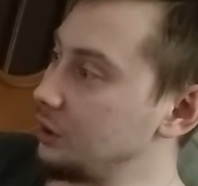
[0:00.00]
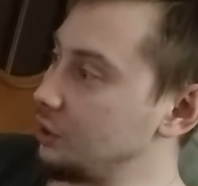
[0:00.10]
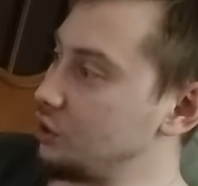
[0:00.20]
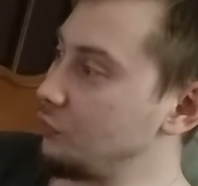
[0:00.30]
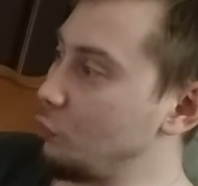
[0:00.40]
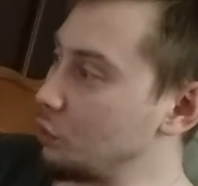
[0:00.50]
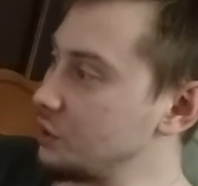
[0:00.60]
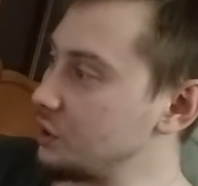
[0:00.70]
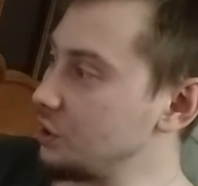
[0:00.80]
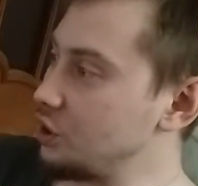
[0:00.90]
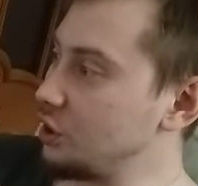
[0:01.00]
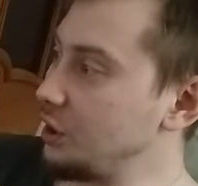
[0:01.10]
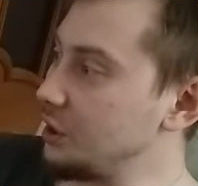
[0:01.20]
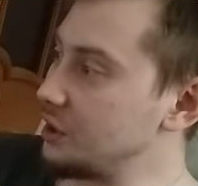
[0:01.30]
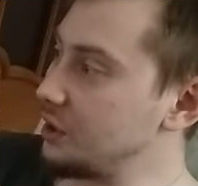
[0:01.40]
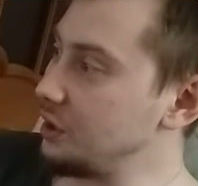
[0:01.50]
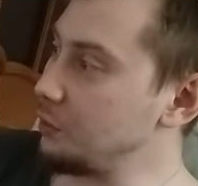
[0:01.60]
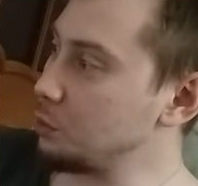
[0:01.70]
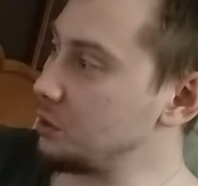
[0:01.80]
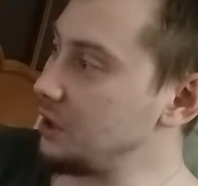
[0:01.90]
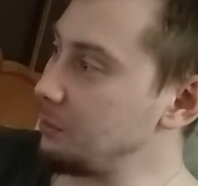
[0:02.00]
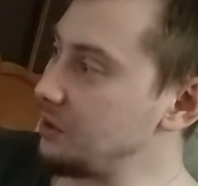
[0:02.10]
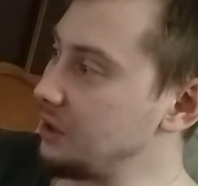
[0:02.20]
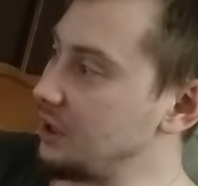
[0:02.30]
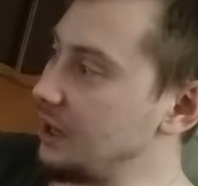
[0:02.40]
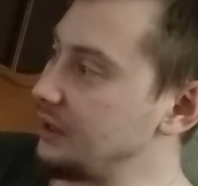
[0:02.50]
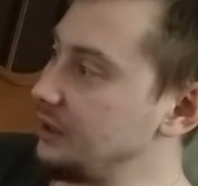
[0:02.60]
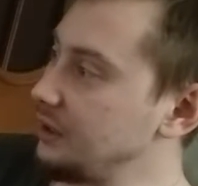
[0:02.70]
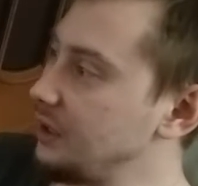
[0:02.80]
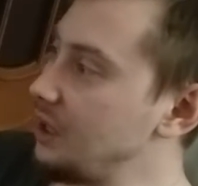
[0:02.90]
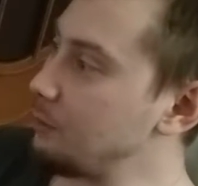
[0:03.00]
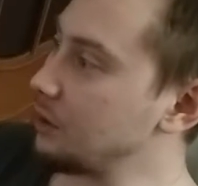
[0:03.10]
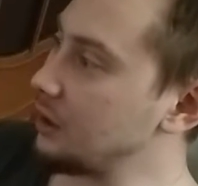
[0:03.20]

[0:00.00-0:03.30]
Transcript: Это GeForce GTX 970 G1 Gaming,